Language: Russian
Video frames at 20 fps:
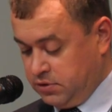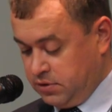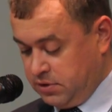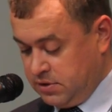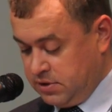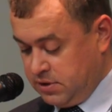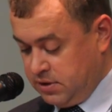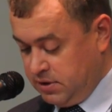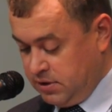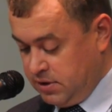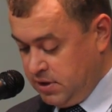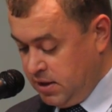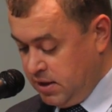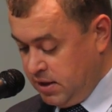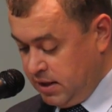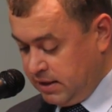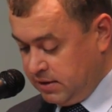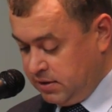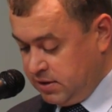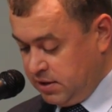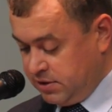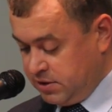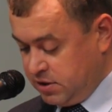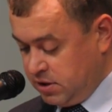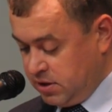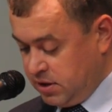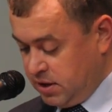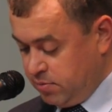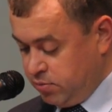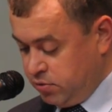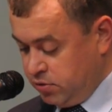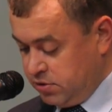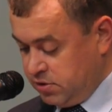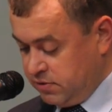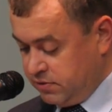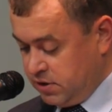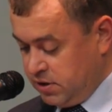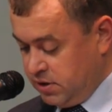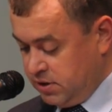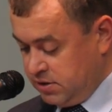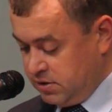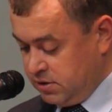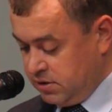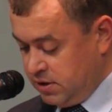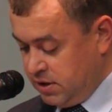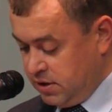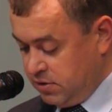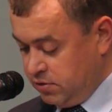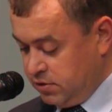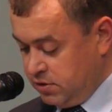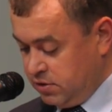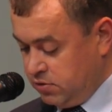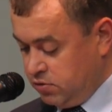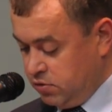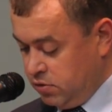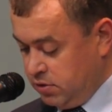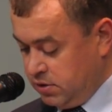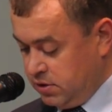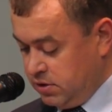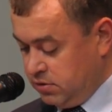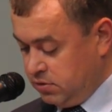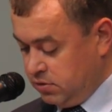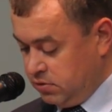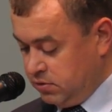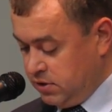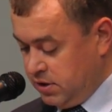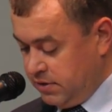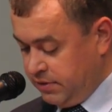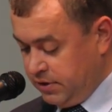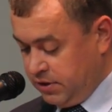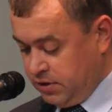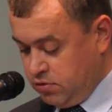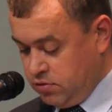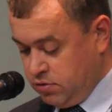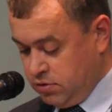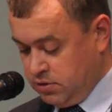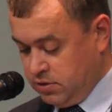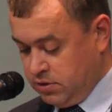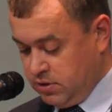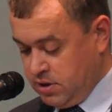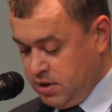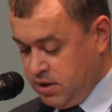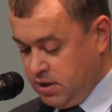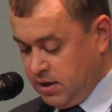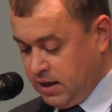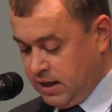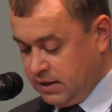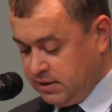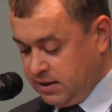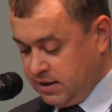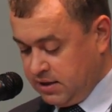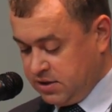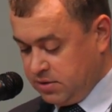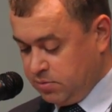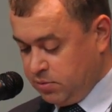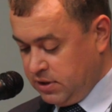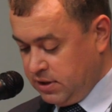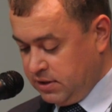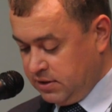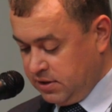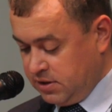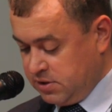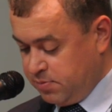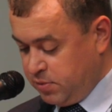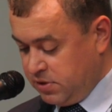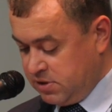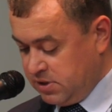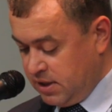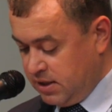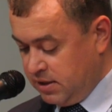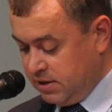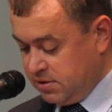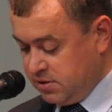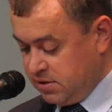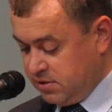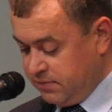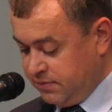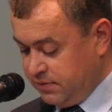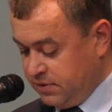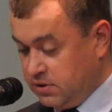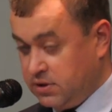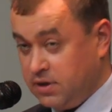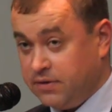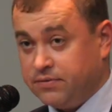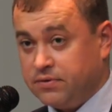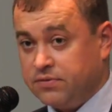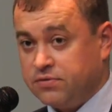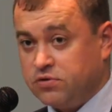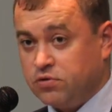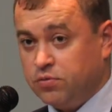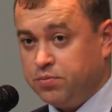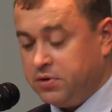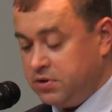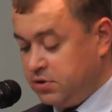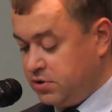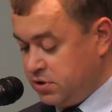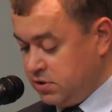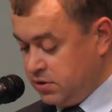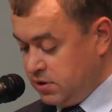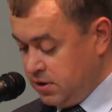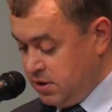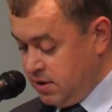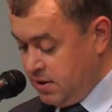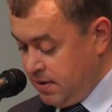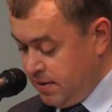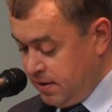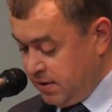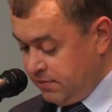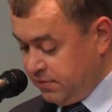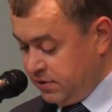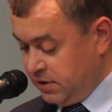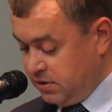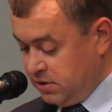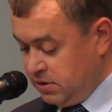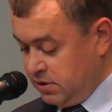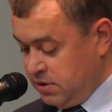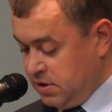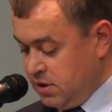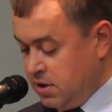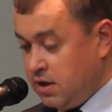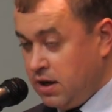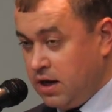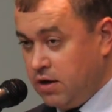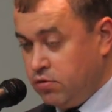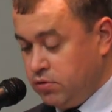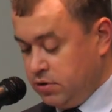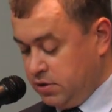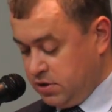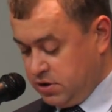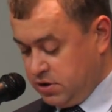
отрасли, отдавших работе в железной дороге долгие трудовые годы, а также молодых специалистов, недавно вступивших в ряды АО